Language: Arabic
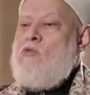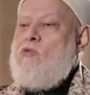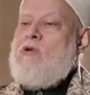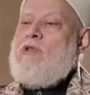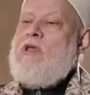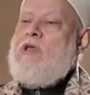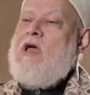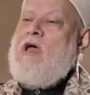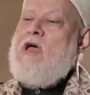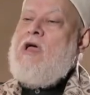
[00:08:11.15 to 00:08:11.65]

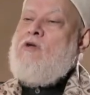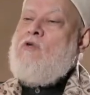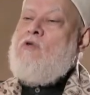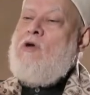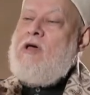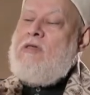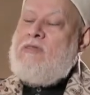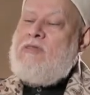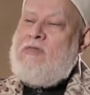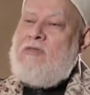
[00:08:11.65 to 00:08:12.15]
وده
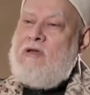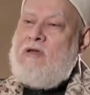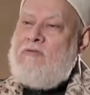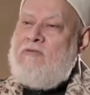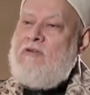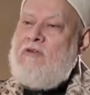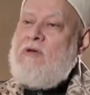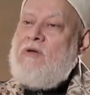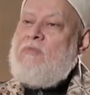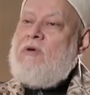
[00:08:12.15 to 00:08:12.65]

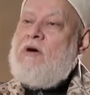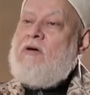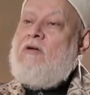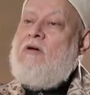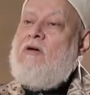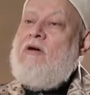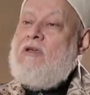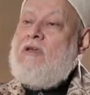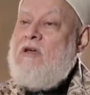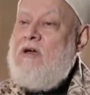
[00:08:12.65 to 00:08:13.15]
هيؤثر في
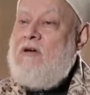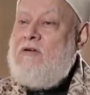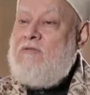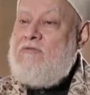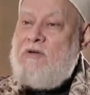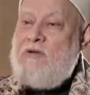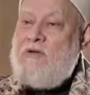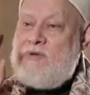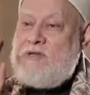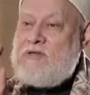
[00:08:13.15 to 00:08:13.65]
بقائها
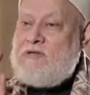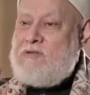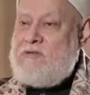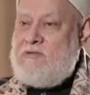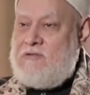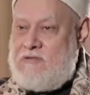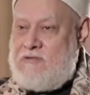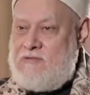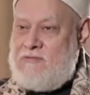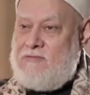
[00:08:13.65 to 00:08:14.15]
في
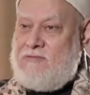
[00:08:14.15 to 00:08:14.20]
مصر